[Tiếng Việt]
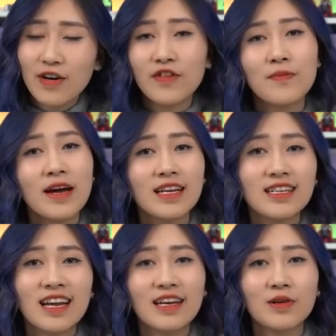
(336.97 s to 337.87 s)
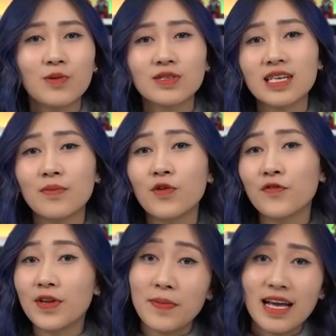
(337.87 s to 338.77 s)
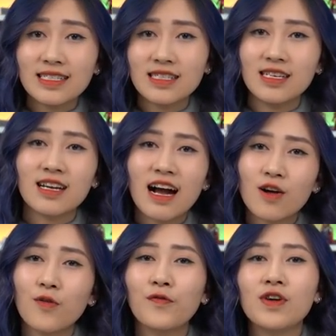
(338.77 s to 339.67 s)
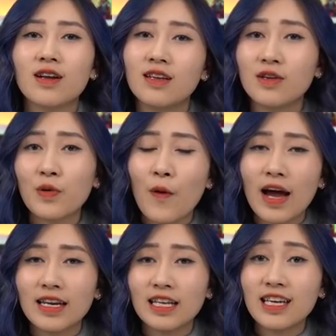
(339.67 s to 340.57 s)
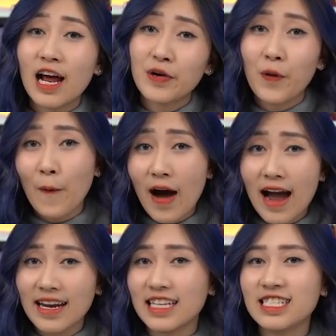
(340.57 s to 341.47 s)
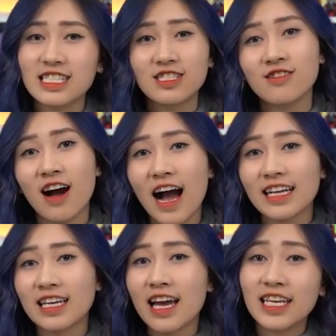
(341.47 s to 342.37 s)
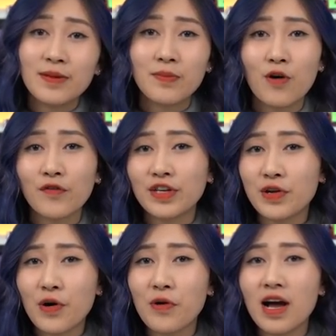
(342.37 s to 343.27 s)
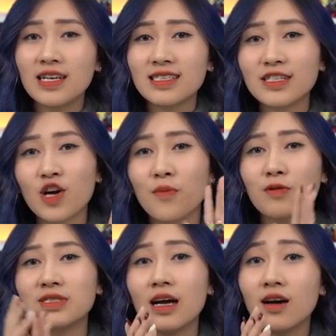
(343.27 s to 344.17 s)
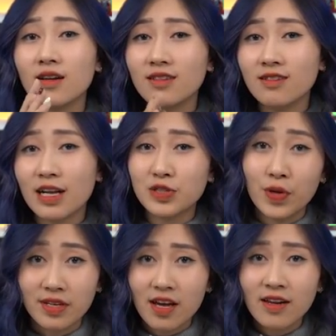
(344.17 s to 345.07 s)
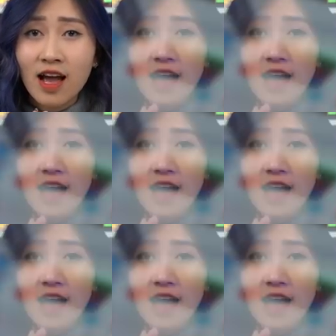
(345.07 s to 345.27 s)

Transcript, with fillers: Và với màn hình này của ZenBook Flip S thì các công việc liên quan đến như là đồ họa này, chỉnh sửa ảnh, edit màu video sẽ cho màu sắc gần như là chuẩn nhất